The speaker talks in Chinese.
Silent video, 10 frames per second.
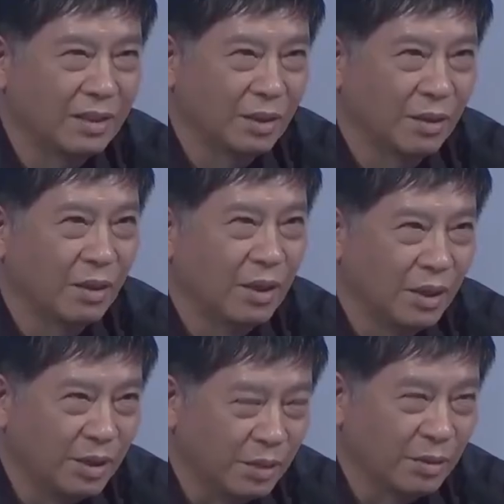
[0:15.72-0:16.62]
的时候，
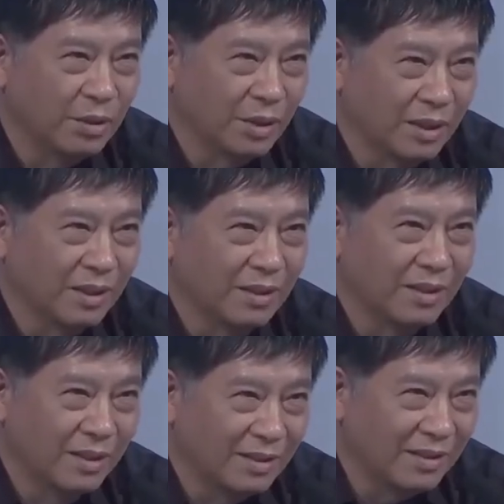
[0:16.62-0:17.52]
你会觉得
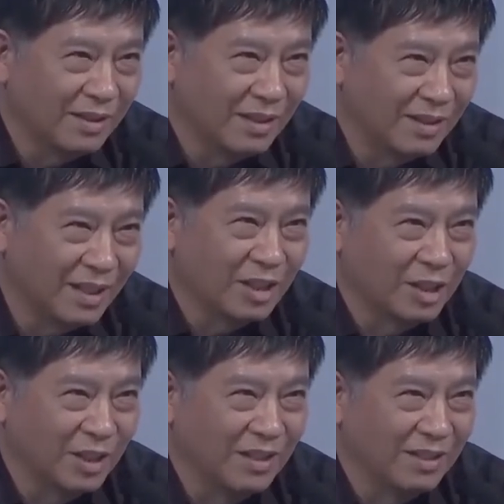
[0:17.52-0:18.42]
那
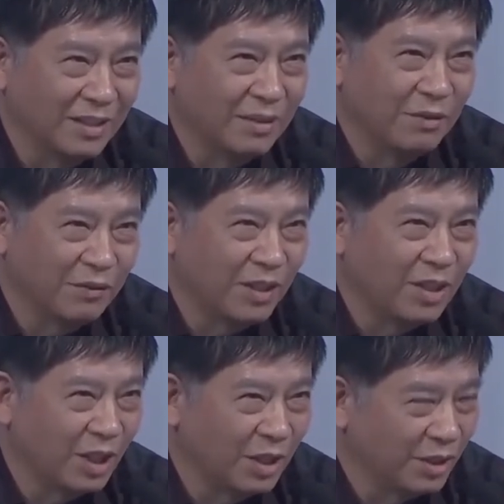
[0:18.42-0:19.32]
时的你
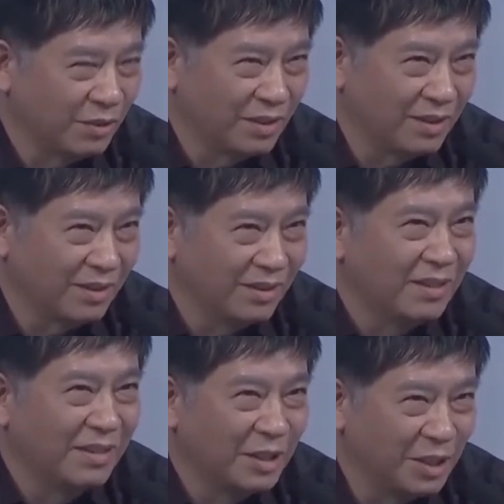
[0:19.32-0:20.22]
非常幼稚。
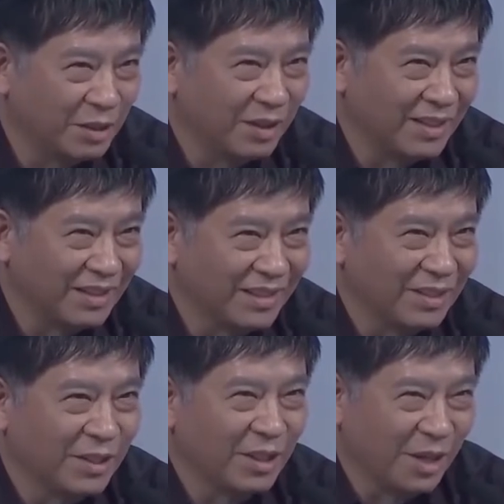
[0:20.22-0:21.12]
希望你能
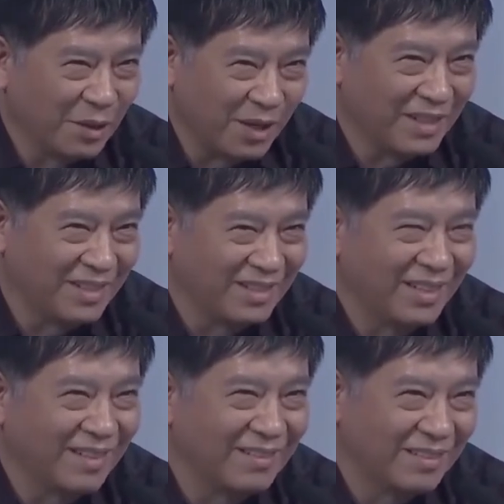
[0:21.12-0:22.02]
够很快成长，